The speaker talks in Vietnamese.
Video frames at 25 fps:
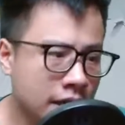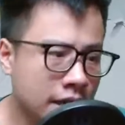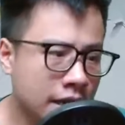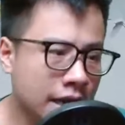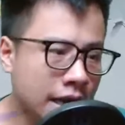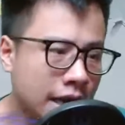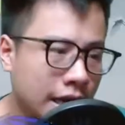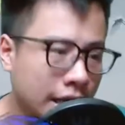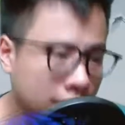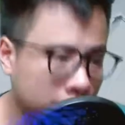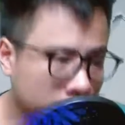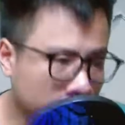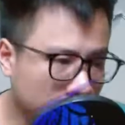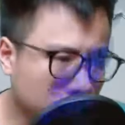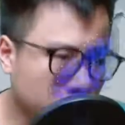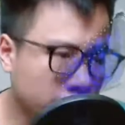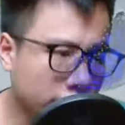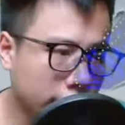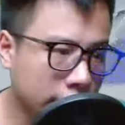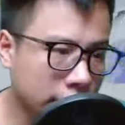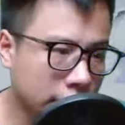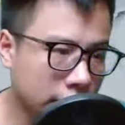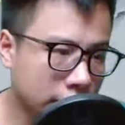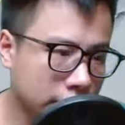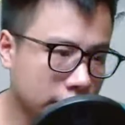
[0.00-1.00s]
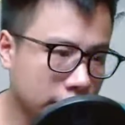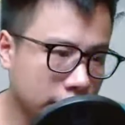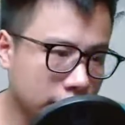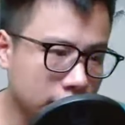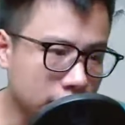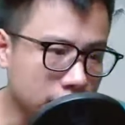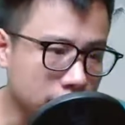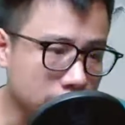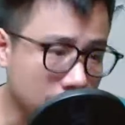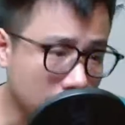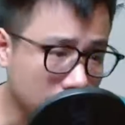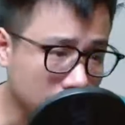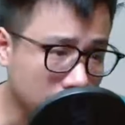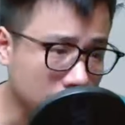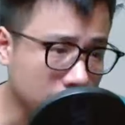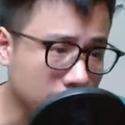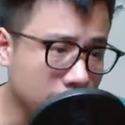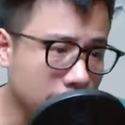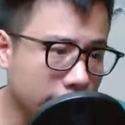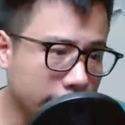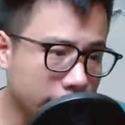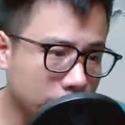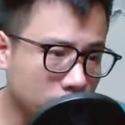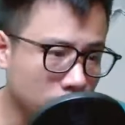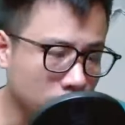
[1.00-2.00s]
Hắn có thể nhận ra thứ sát ý
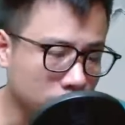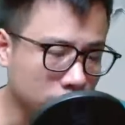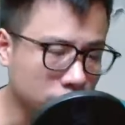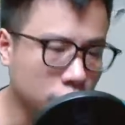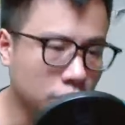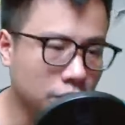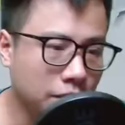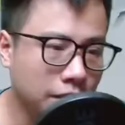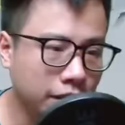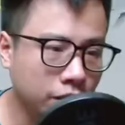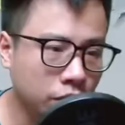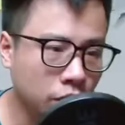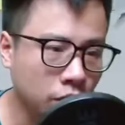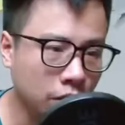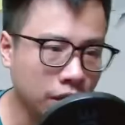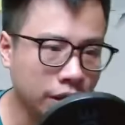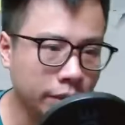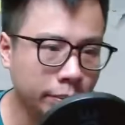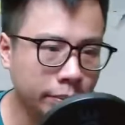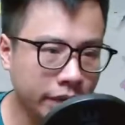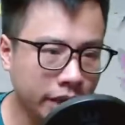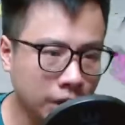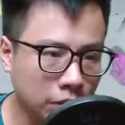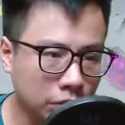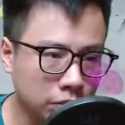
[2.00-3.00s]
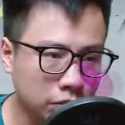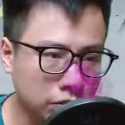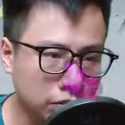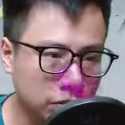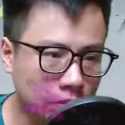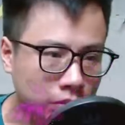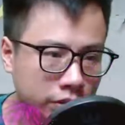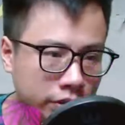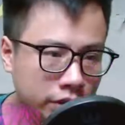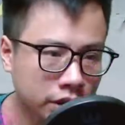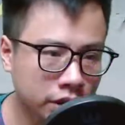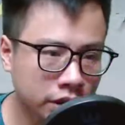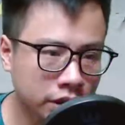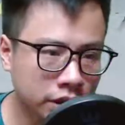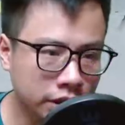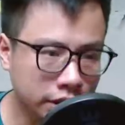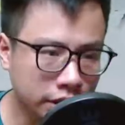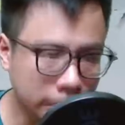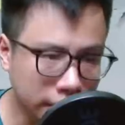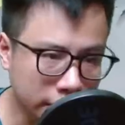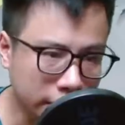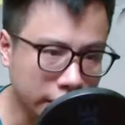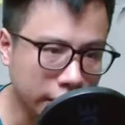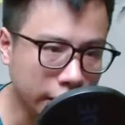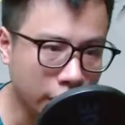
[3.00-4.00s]
lạnh lùng trong mắt của Lâm Động.
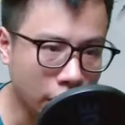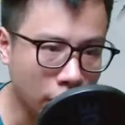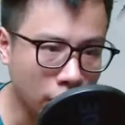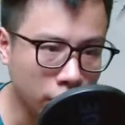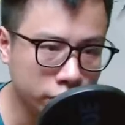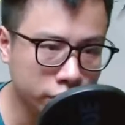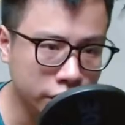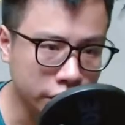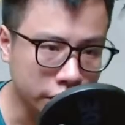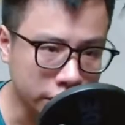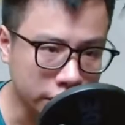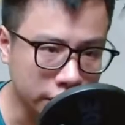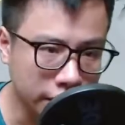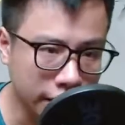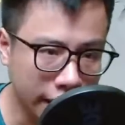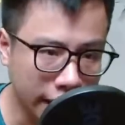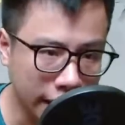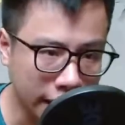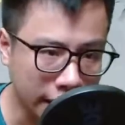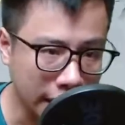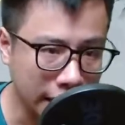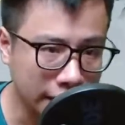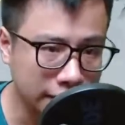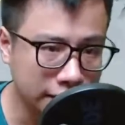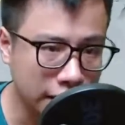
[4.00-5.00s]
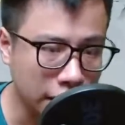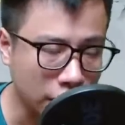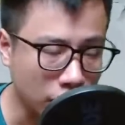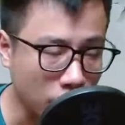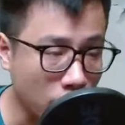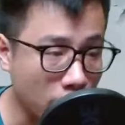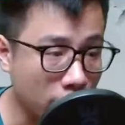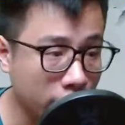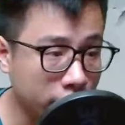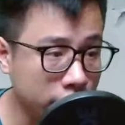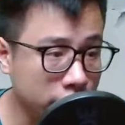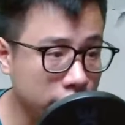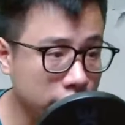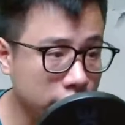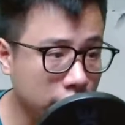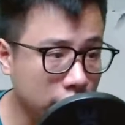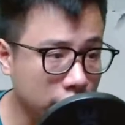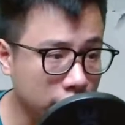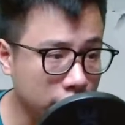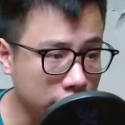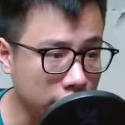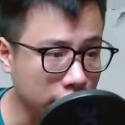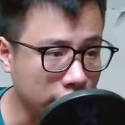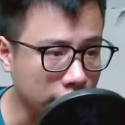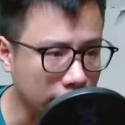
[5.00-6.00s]
Khi thế đó chỉ những kẻ đã trải qua những trận
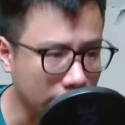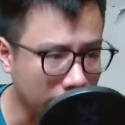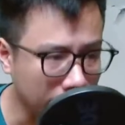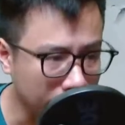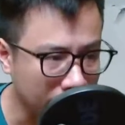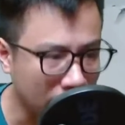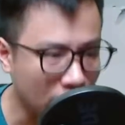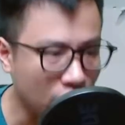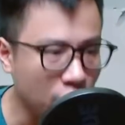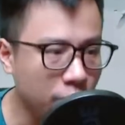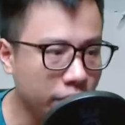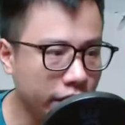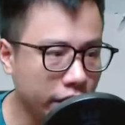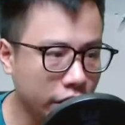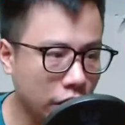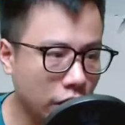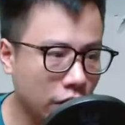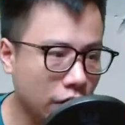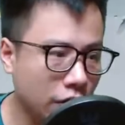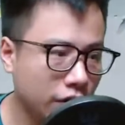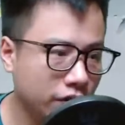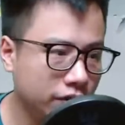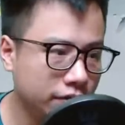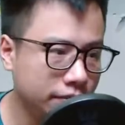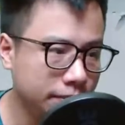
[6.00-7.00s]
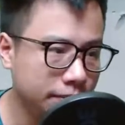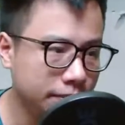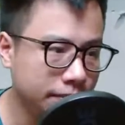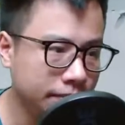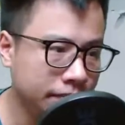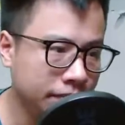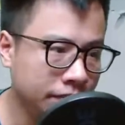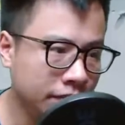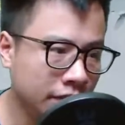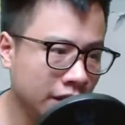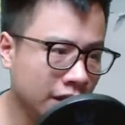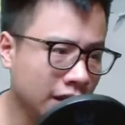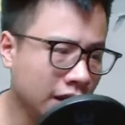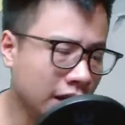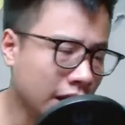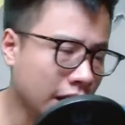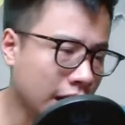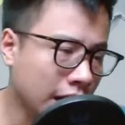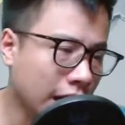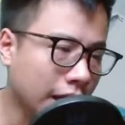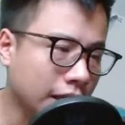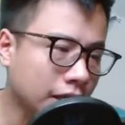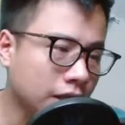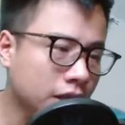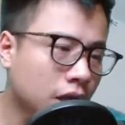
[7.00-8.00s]
chiến đậm máu mới có.
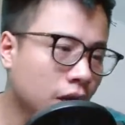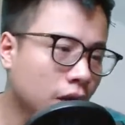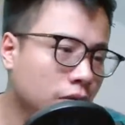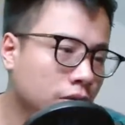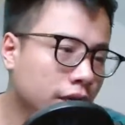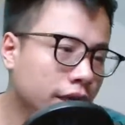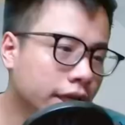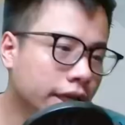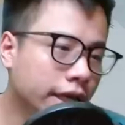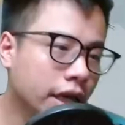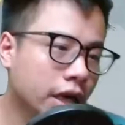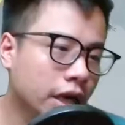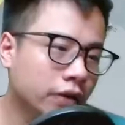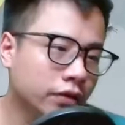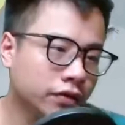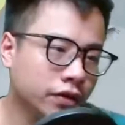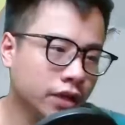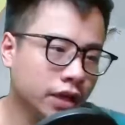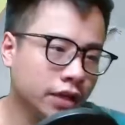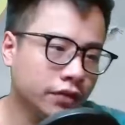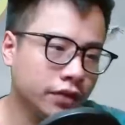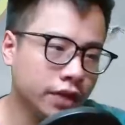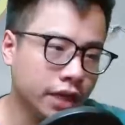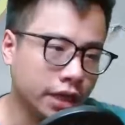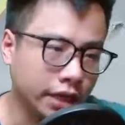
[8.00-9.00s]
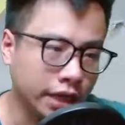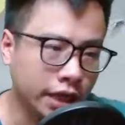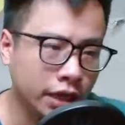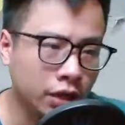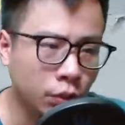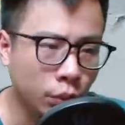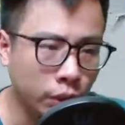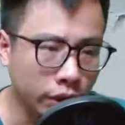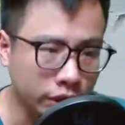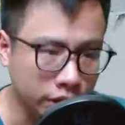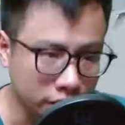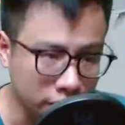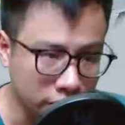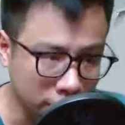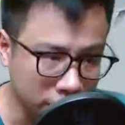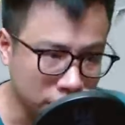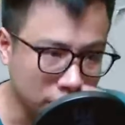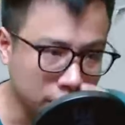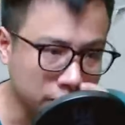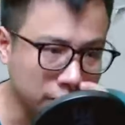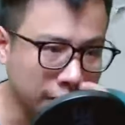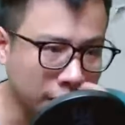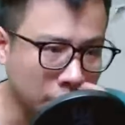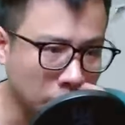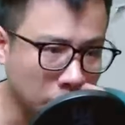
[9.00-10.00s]
Hắn không nghi ngờ về việc cách quyền trượng trong
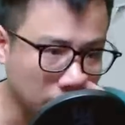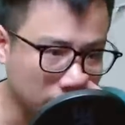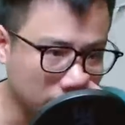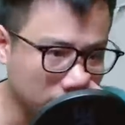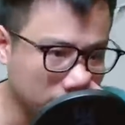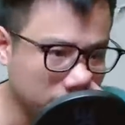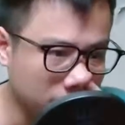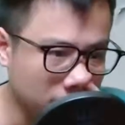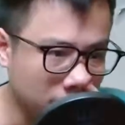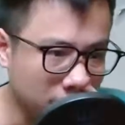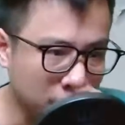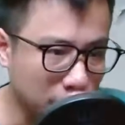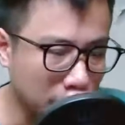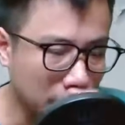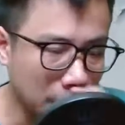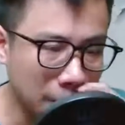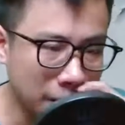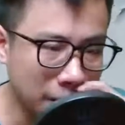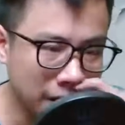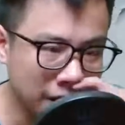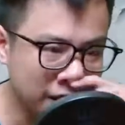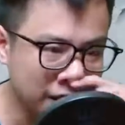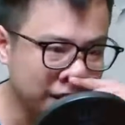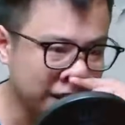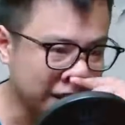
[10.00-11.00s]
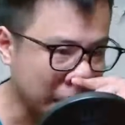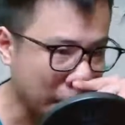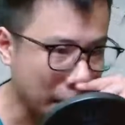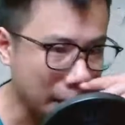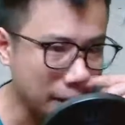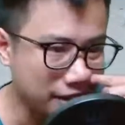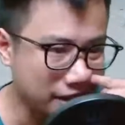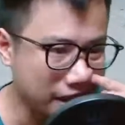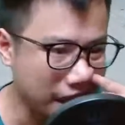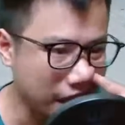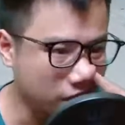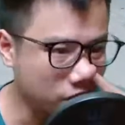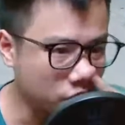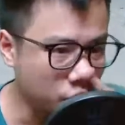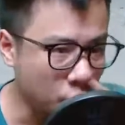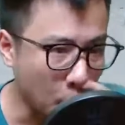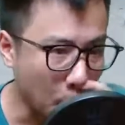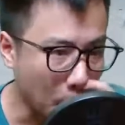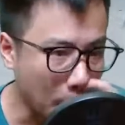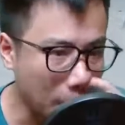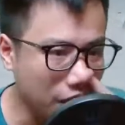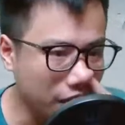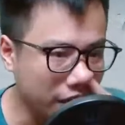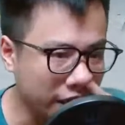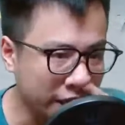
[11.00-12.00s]
tay của Lâm Động sẽ giáng
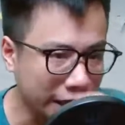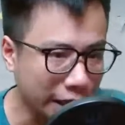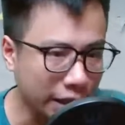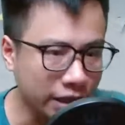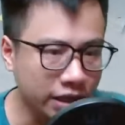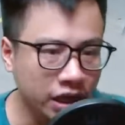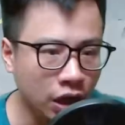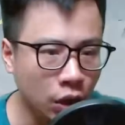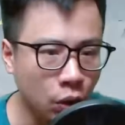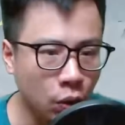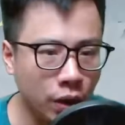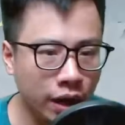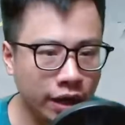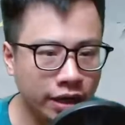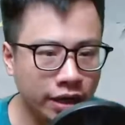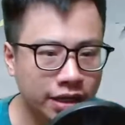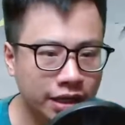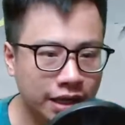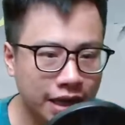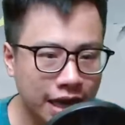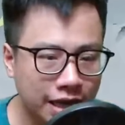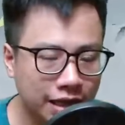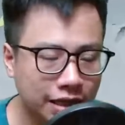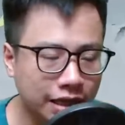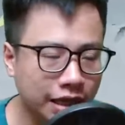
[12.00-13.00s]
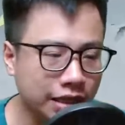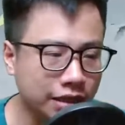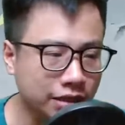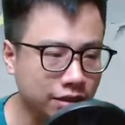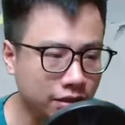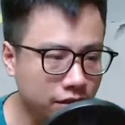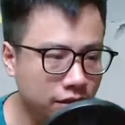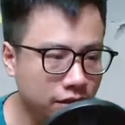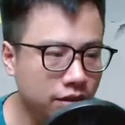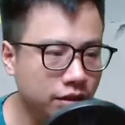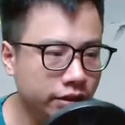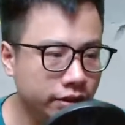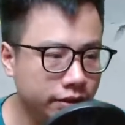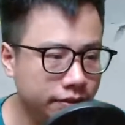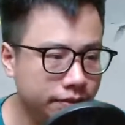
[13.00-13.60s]
xuống khiến đầu hắn nát thành tương.